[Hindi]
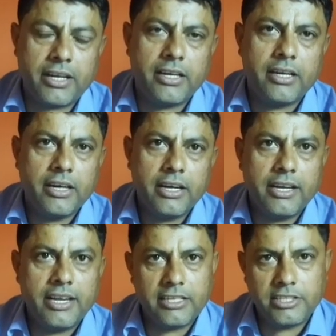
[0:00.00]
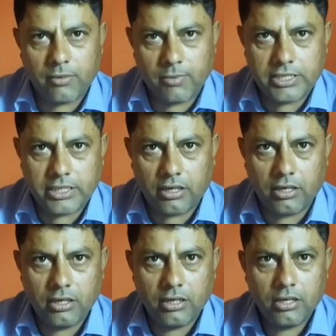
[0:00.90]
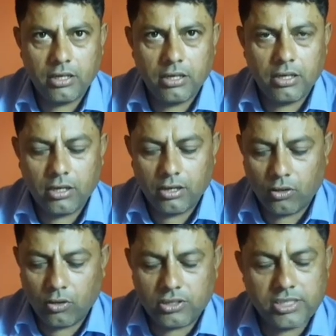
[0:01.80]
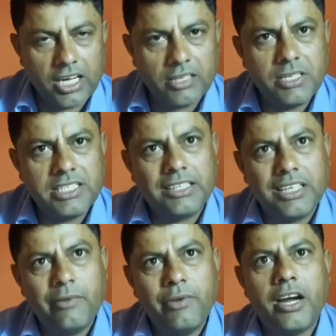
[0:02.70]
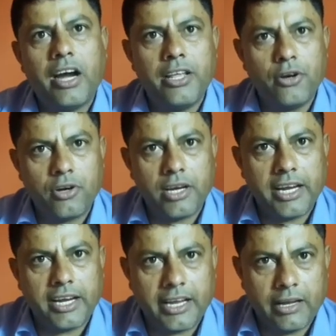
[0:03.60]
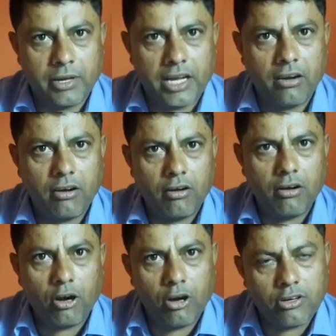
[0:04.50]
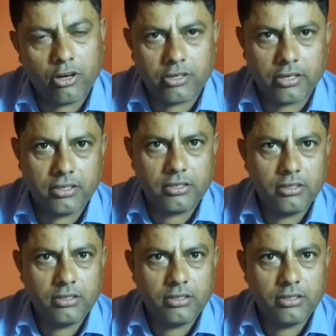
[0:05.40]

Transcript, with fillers: हैं डी एन शर्मा जी का और साथ में जितनी भी आई रोटरी की टीम है ऑल डॉक्टर